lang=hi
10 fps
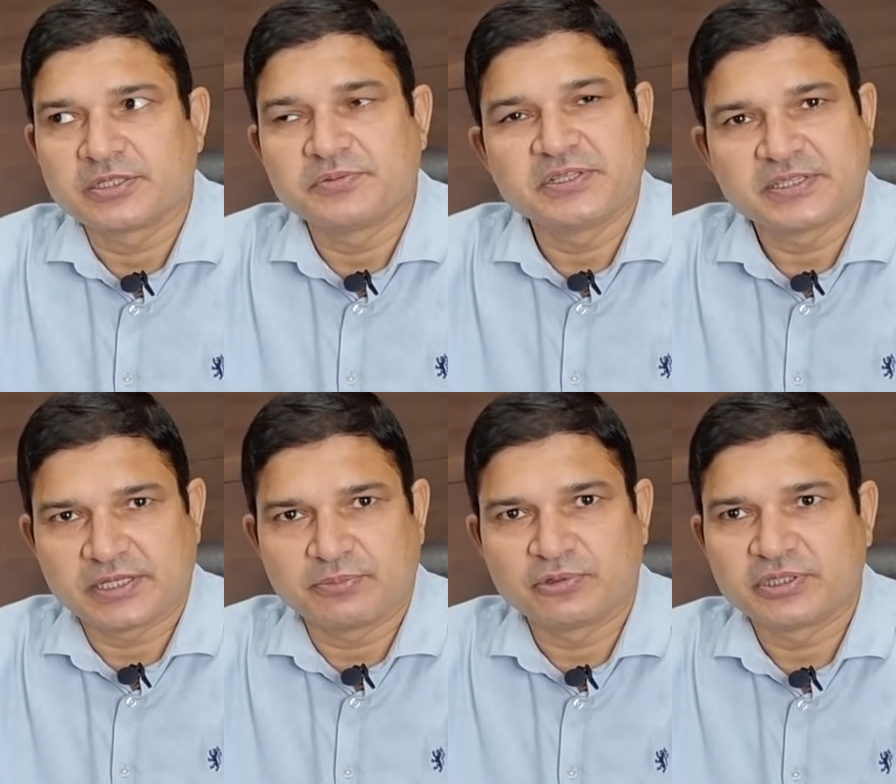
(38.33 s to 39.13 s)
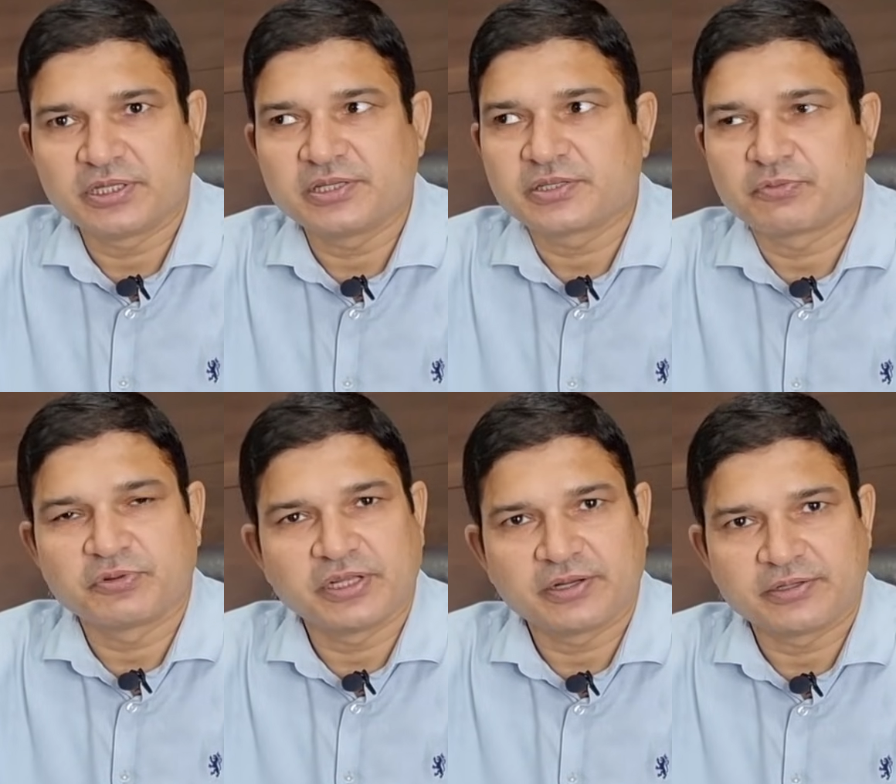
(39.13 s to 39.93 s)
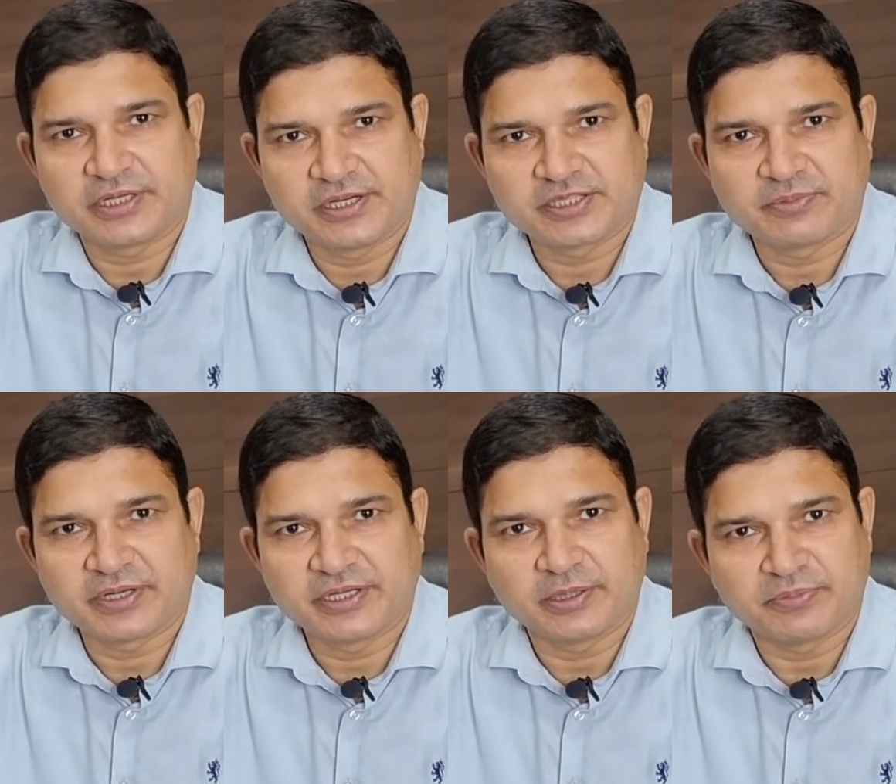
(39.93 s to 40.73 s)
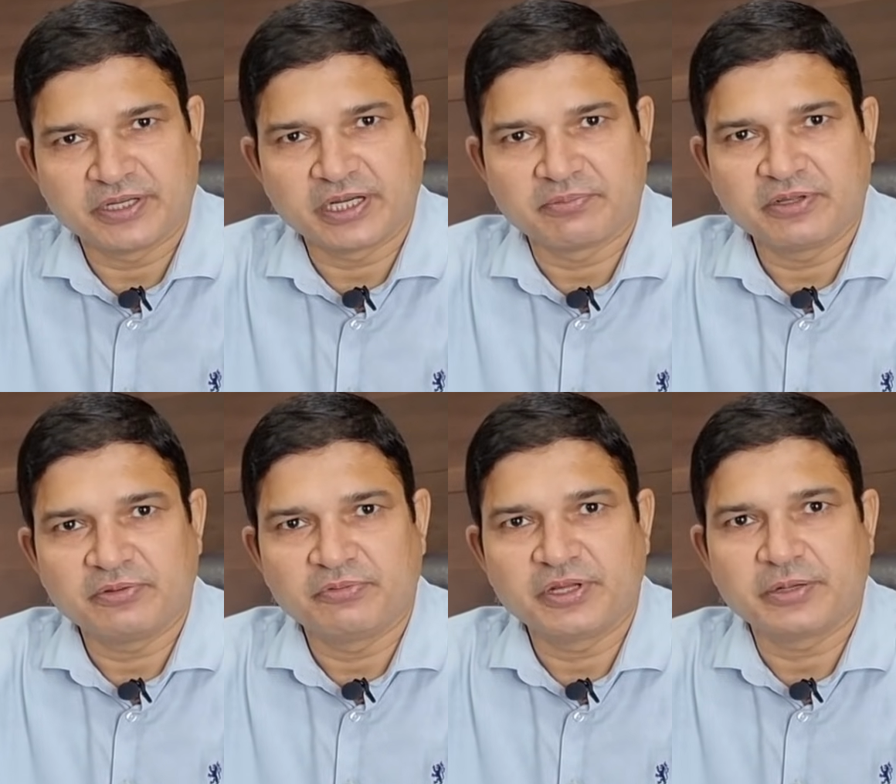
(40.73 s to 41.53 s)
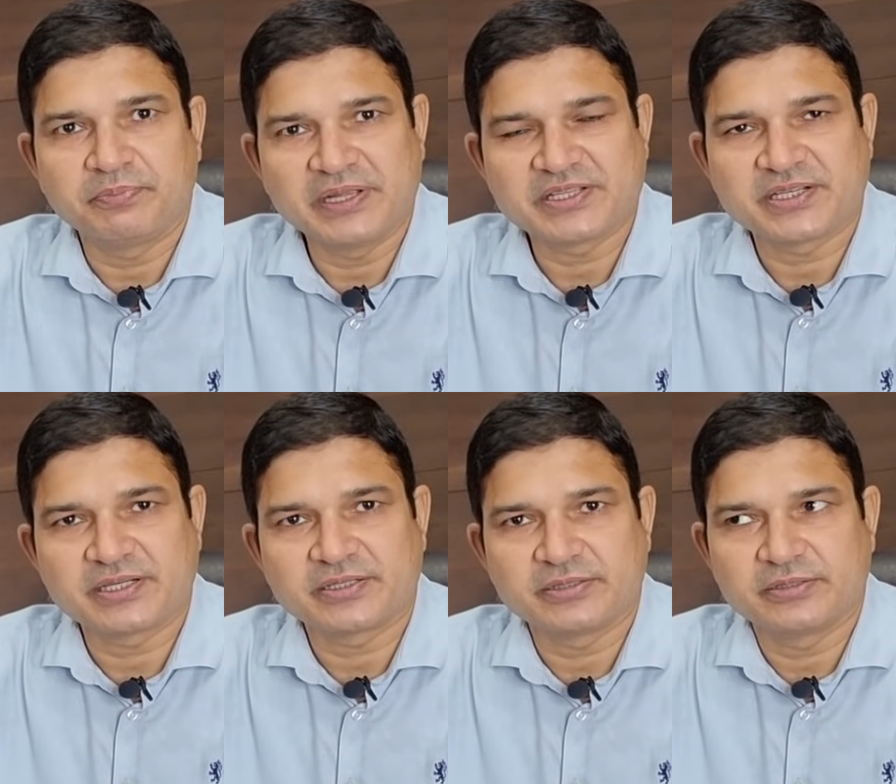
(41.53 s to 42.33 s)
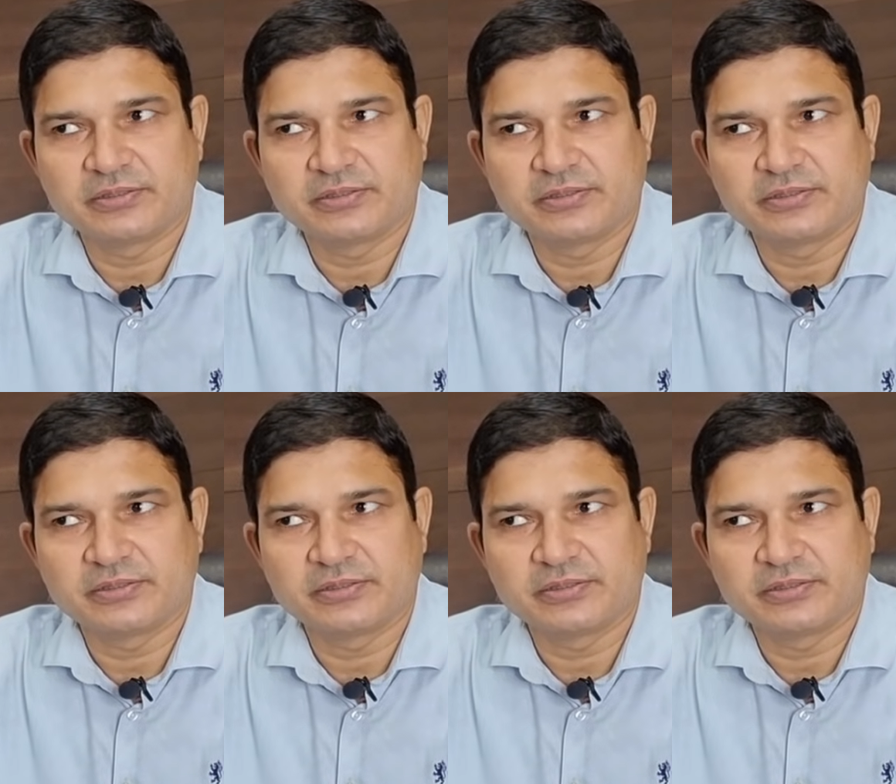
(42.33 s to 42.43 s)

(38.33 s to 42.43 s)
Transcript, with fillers: संजीव जी जैसे हम बोलते हैं कि सर्वोदय ट्रेडर्स हमारी कंपनी का नाम है वी आर बेस्ड एट